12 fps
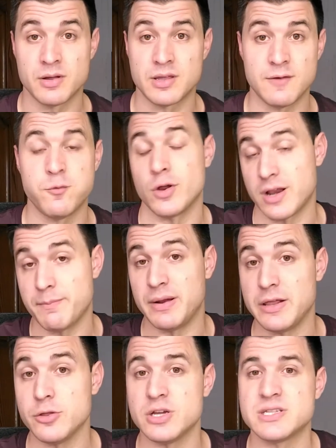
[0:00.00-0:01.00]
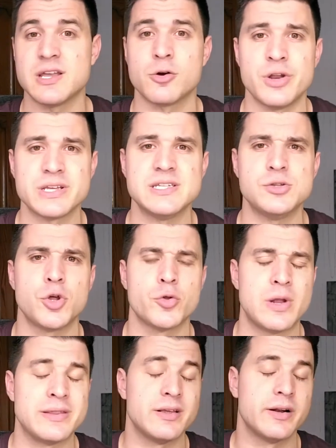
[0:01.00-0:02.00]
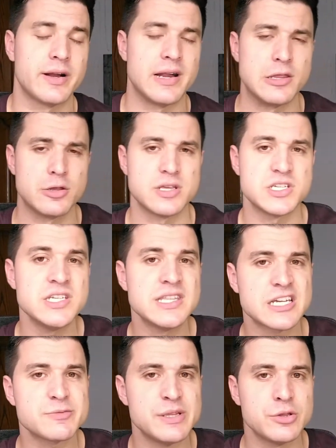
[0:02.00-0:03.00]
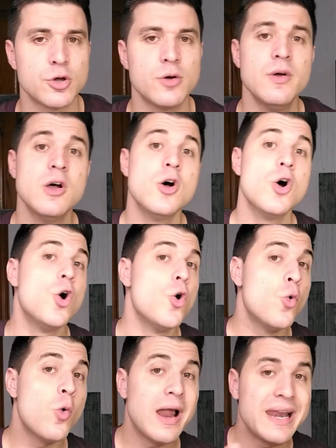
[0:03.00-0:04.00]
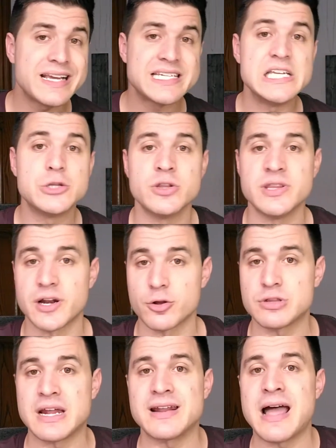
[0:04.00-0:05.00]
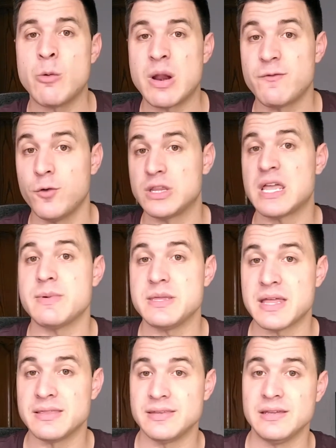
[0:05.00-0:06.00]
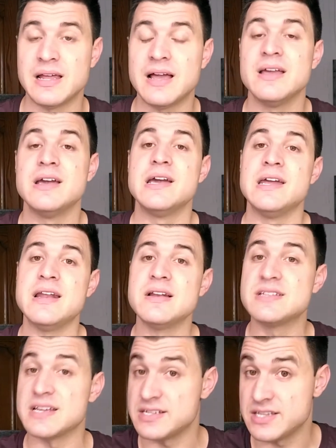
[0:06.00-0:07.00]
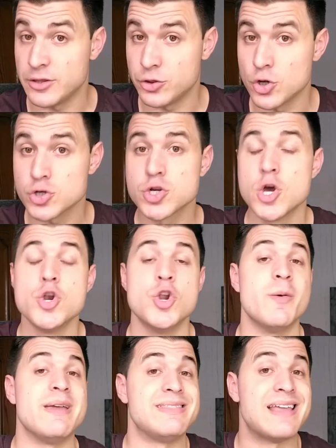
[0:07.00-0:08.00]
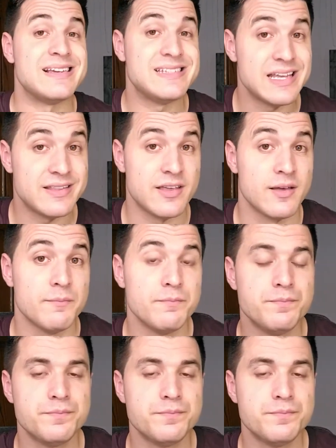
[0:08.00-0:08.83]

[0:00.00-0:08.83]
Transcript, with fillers: que fue repelido este con éxito durante el reinado de Chindasvinto o al éxito en derrotar a una flota bizantina en el 697.